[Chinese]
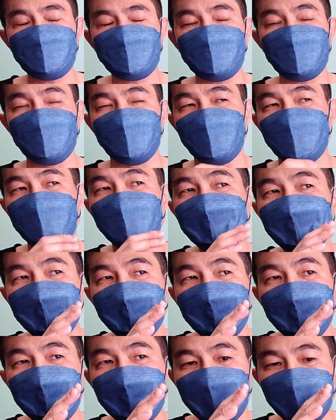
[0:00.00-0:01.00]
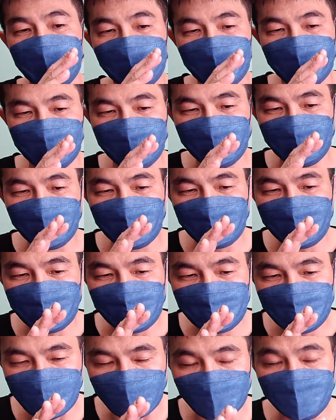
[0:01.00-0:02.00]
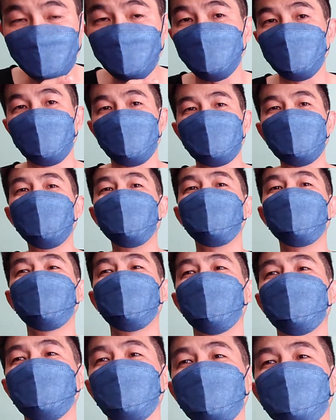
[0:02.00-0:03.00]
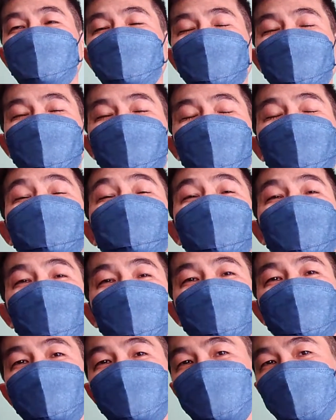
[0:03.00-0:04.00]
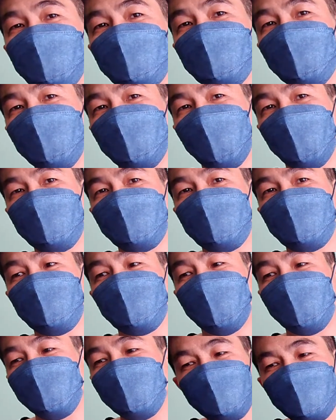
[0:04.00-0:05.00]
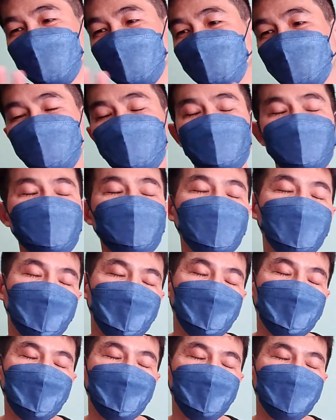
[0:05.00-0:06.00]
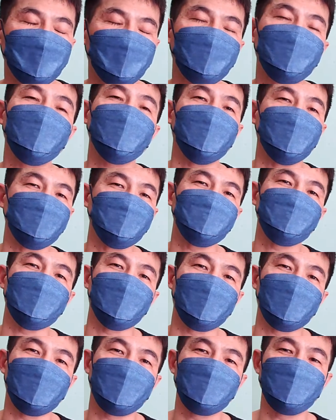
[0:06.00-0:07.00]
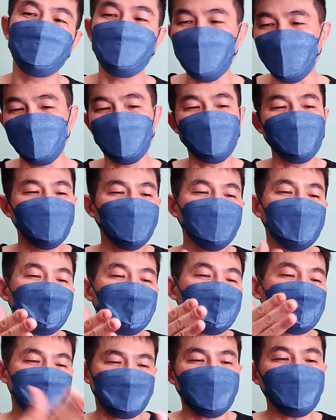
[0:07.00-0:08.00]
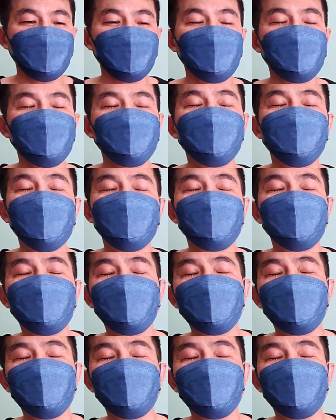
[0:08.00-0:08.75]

这个呃惩处，大部分都记申诫一次、申诫两次啊，那个其实。不会影响啊，你总不能这个人犯